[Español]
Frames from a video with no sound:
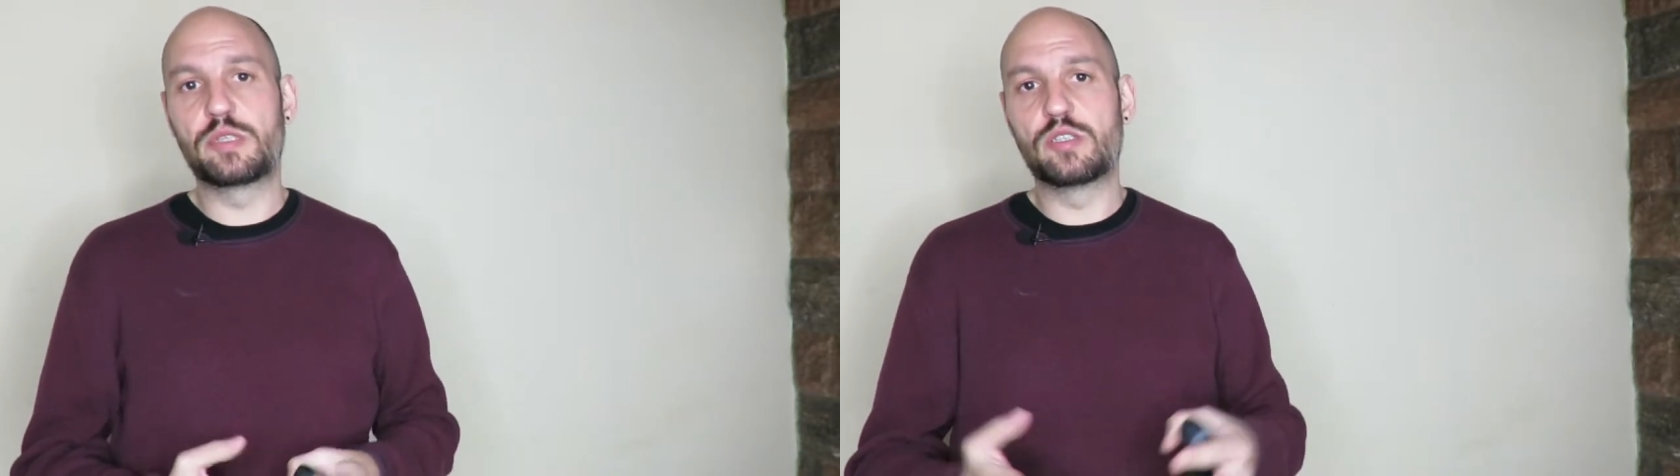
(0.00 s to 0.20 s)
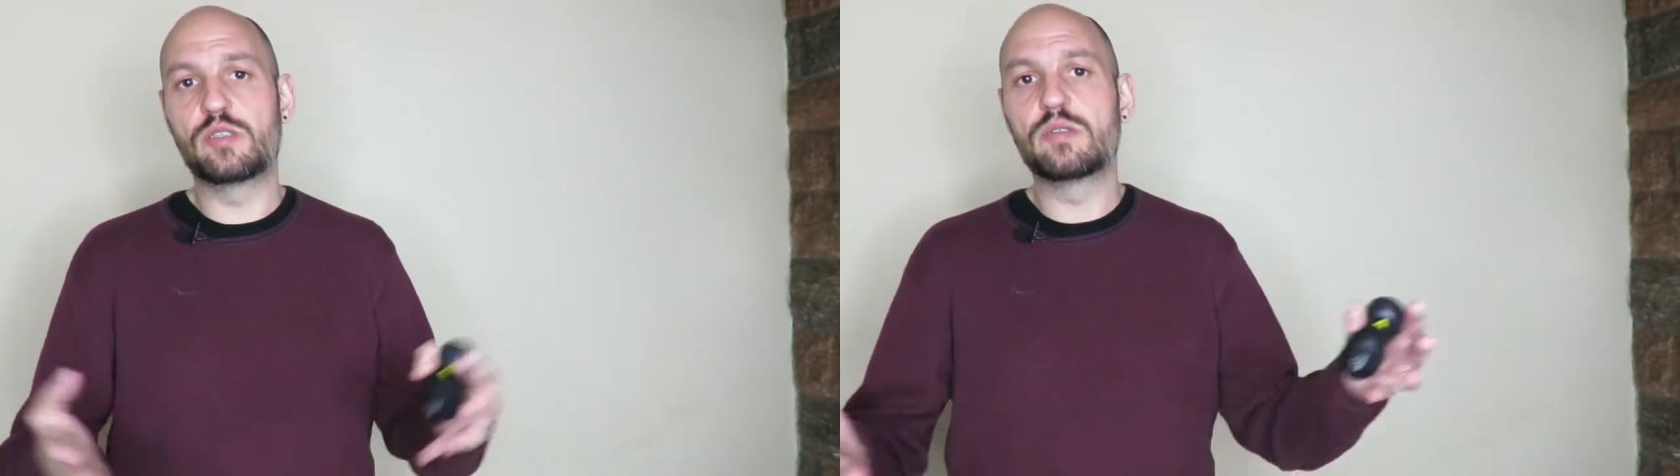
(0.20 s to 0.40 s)

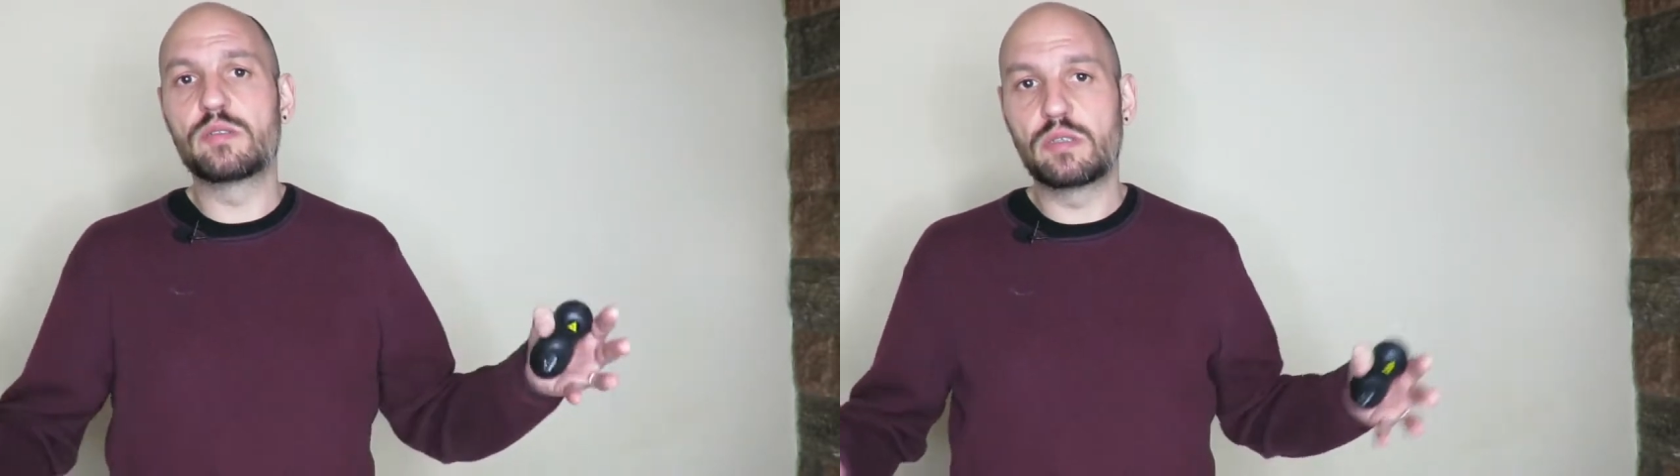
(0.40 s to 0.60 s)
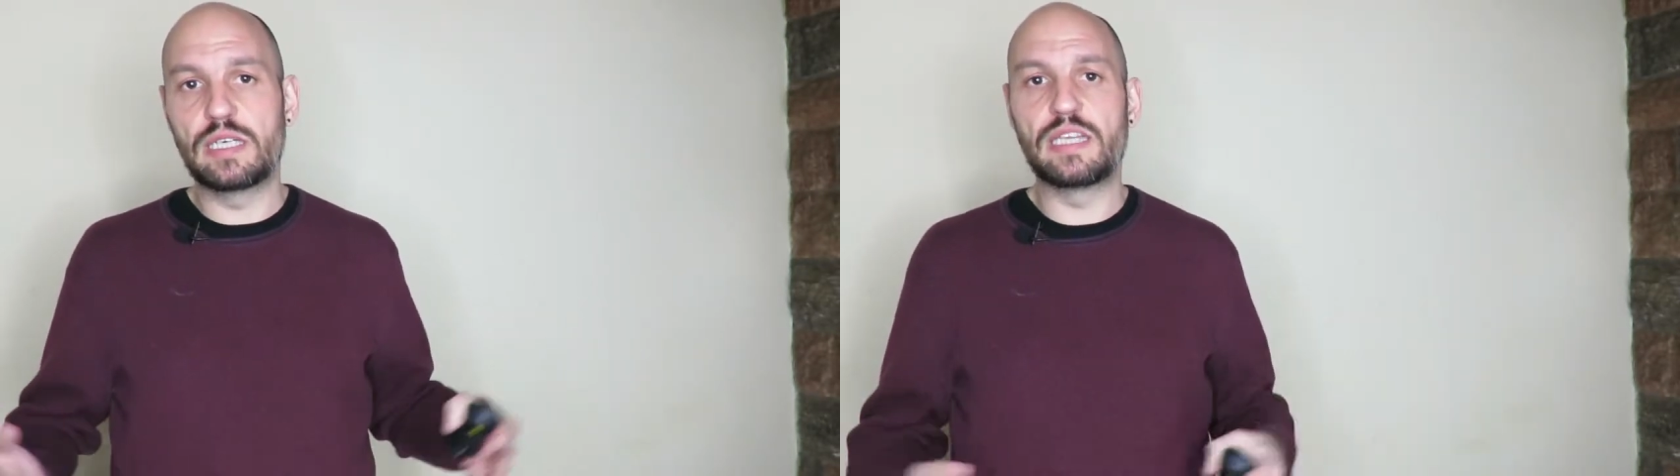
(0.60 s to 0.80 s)
pero
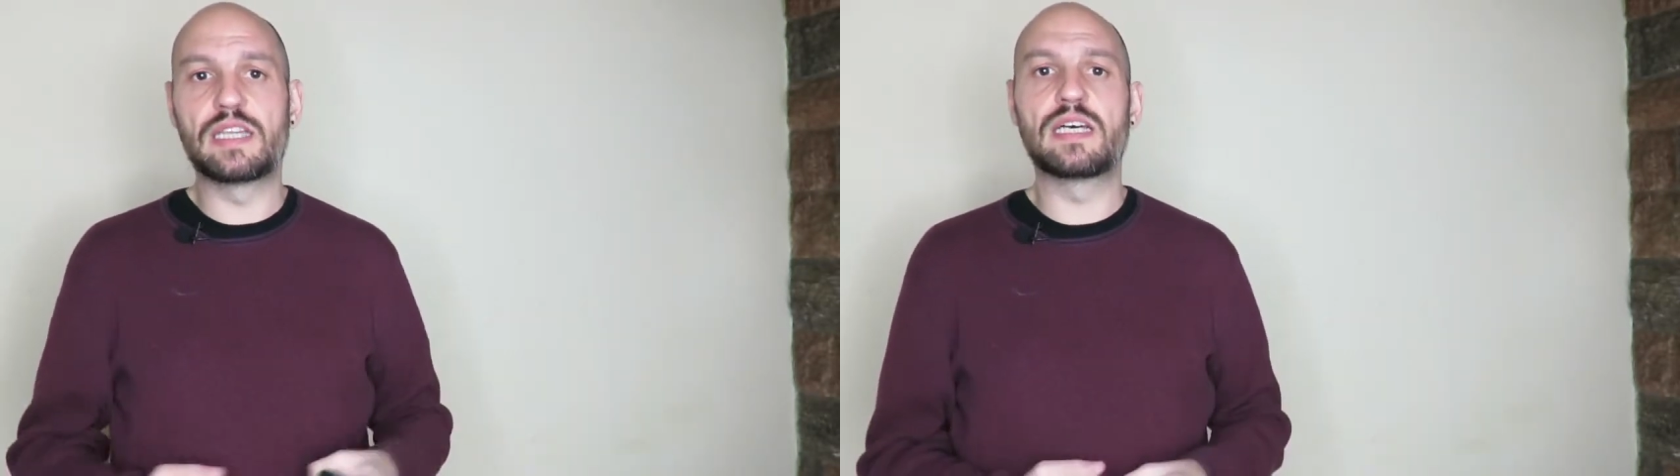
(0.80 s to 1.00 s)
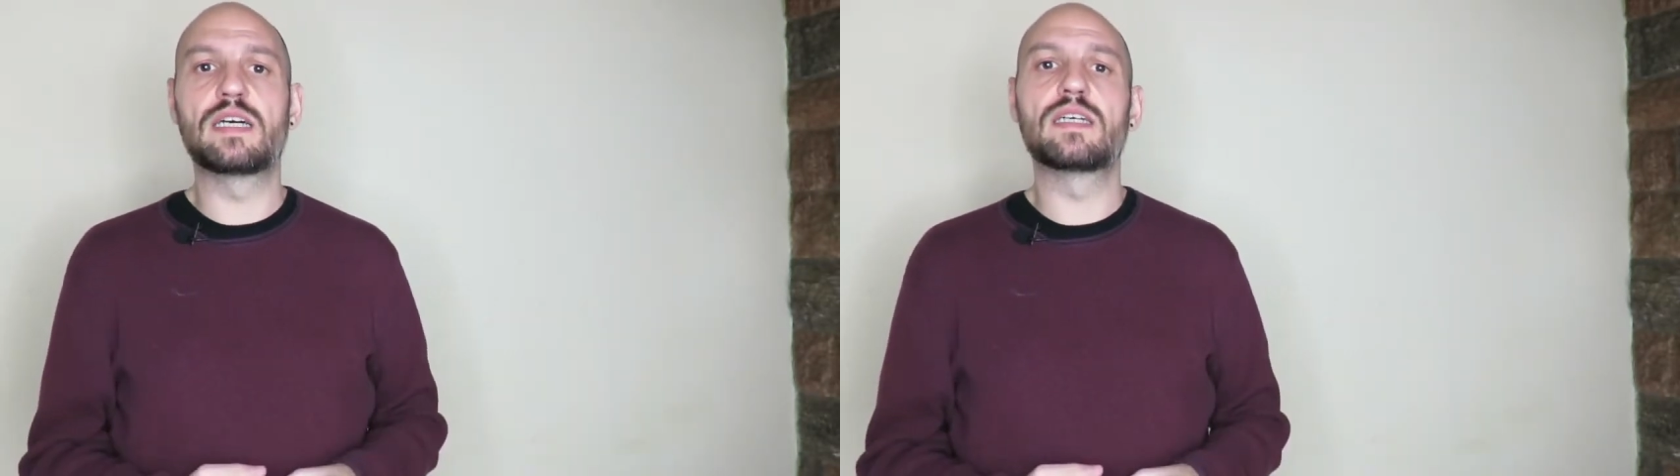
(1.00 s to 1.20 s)

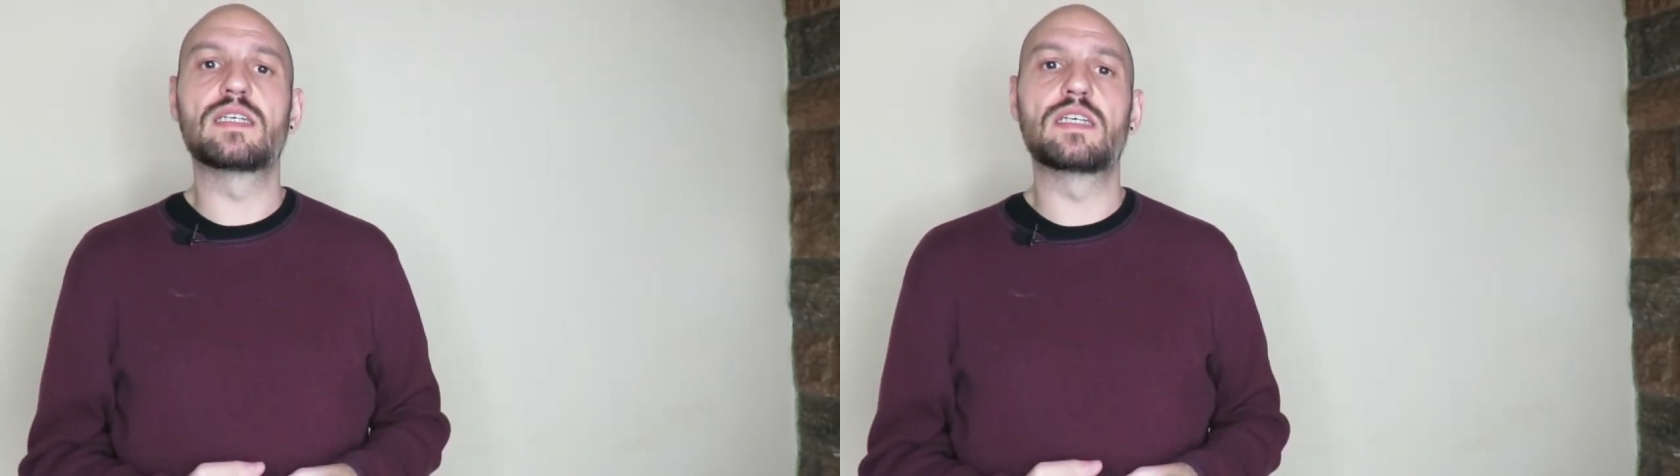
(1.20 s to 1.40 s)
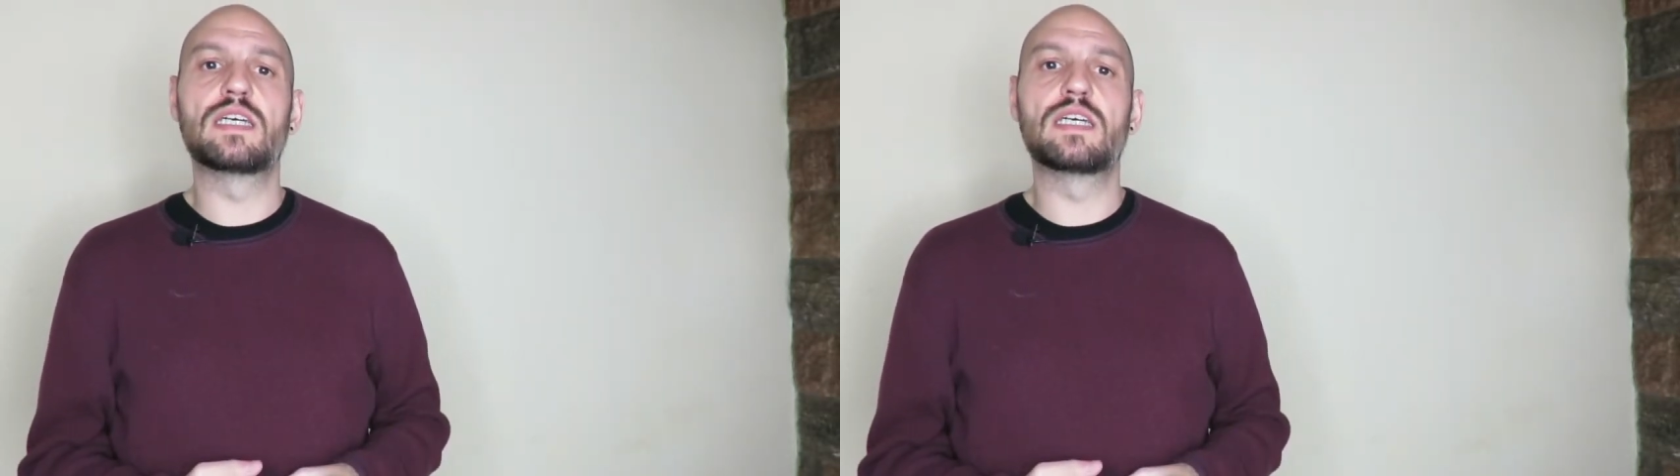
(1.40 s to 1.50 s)
quizá